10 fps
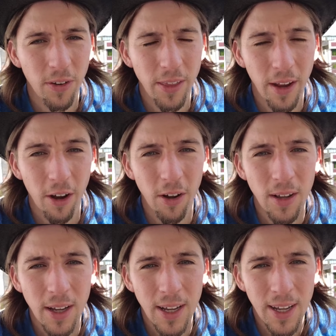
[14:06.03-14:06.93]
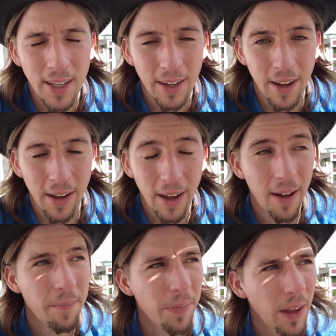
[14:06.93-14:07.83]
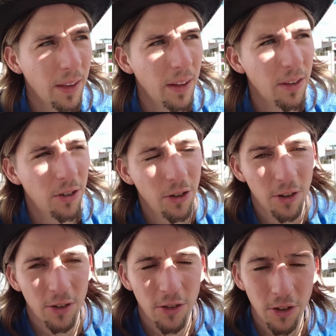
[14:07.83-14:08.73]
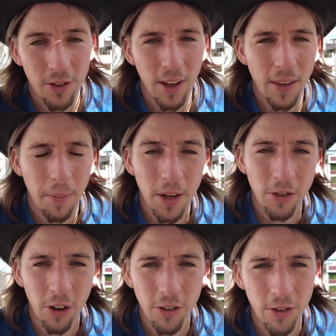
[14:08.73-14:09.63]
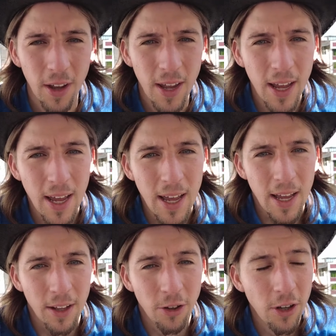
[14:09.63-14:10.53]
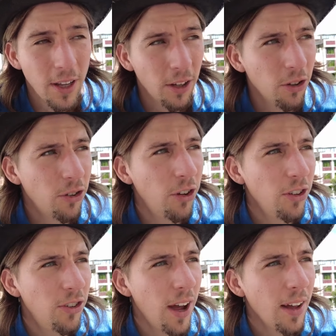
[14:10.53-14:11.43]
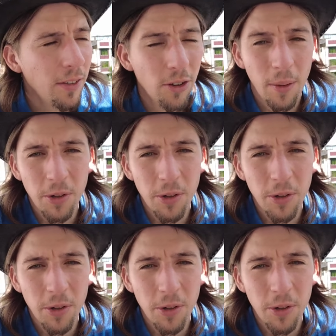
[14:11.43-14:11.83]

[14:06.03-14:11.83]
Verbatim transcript: fajnego, tak jak ja, na te 1300 na miesiąc. No i tak do życia, no na